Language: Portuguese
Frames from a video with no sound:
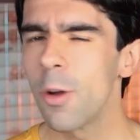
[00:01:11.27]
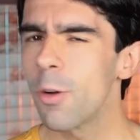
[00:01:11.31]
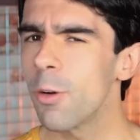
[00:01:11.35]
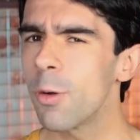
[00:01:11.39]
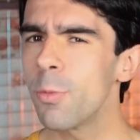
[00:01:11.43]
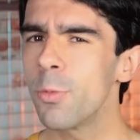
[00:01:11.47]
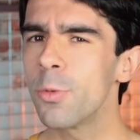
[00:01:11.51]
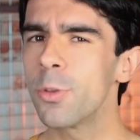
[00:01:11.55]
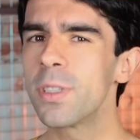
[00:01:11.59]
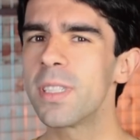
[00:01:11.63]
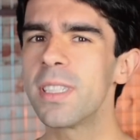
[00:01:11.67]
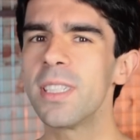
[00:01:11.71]

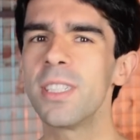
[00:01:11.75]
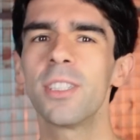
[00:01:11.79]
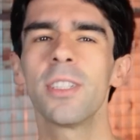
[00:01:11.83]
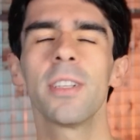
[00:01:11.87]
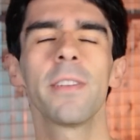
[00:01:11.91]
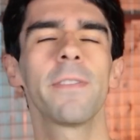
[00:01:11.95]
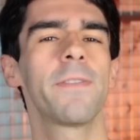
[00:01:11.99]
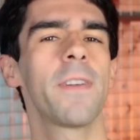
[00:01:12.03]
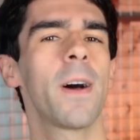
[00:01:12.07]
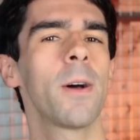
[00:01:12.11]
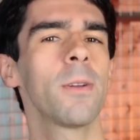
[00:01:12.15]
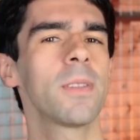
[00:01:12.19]
como
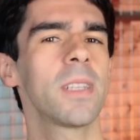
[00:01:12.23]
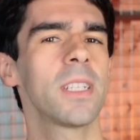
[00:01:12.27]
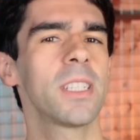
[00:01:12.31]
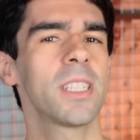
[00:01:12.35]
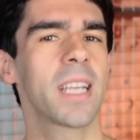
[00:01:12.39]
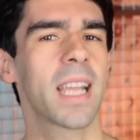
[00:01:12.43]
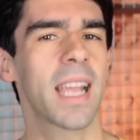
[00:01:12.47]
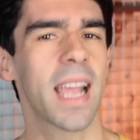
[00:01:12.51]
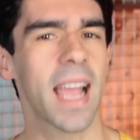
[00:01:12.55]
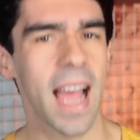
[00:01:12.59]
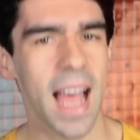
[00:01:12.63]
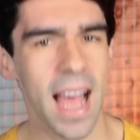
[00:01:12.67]
sentir falta
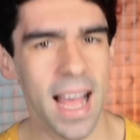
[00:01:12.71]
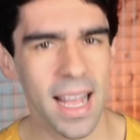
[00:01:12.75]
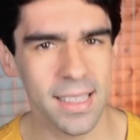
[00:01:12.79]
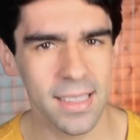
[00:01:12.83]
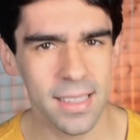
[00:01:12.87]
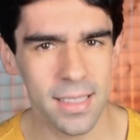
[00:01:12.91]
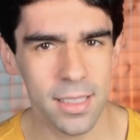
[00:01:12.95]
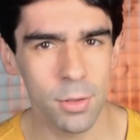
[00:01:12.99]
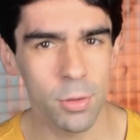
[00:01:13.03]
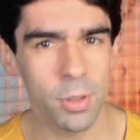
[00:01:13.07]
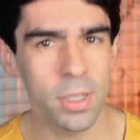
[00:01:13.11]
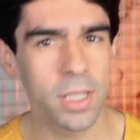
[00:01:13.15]
de
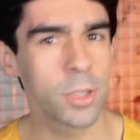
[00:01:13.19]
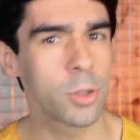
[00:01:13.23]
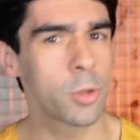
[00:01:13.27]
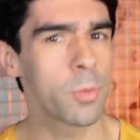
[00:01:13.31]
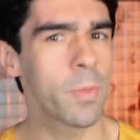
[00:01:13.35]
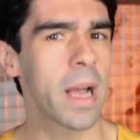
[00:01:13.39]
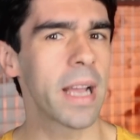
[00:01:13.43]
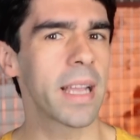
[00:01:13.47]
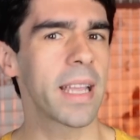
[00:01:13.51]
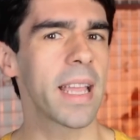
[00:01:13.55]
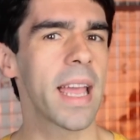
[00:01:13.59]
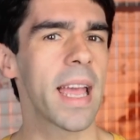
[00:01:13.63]
casa
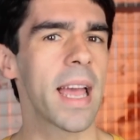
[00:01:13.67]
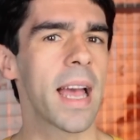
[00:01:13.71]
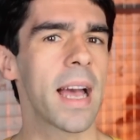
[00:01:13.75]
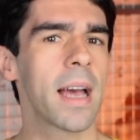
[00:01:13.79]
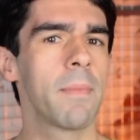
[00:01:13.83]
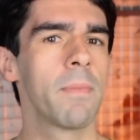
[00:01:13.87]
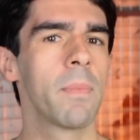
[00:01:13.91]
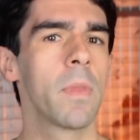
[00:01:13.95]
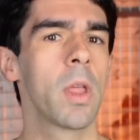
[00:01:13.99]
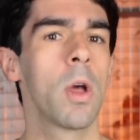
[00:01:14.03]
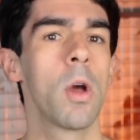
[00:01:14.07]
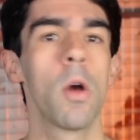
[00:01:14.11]
durante uma
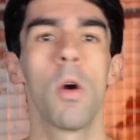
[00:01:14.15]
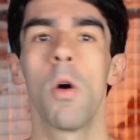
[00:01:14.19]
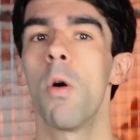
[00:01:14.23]
guerra